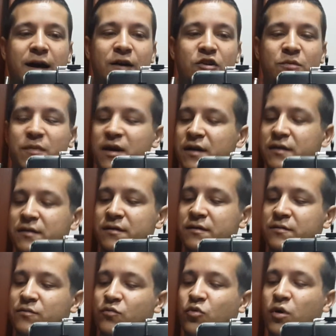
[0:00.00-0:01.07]
aroma
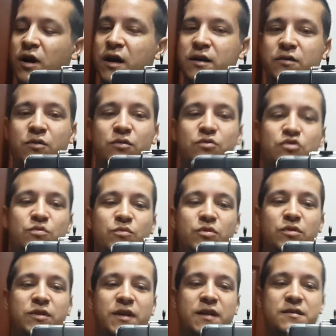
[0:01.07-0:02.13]
buhar
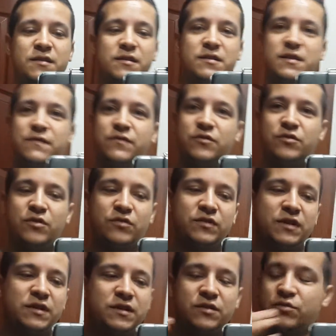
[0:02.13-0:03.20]
oluşumu nasıl?
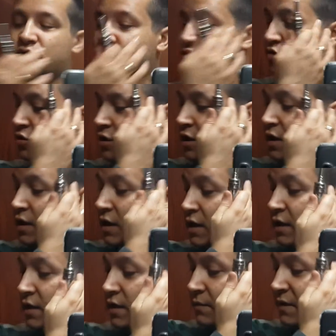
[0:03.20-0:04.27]
0.43
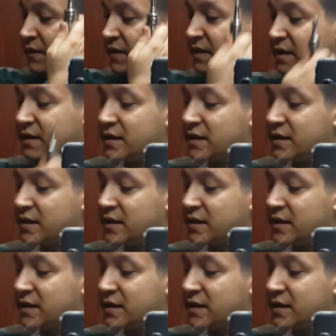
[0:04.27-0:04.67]
e, Evet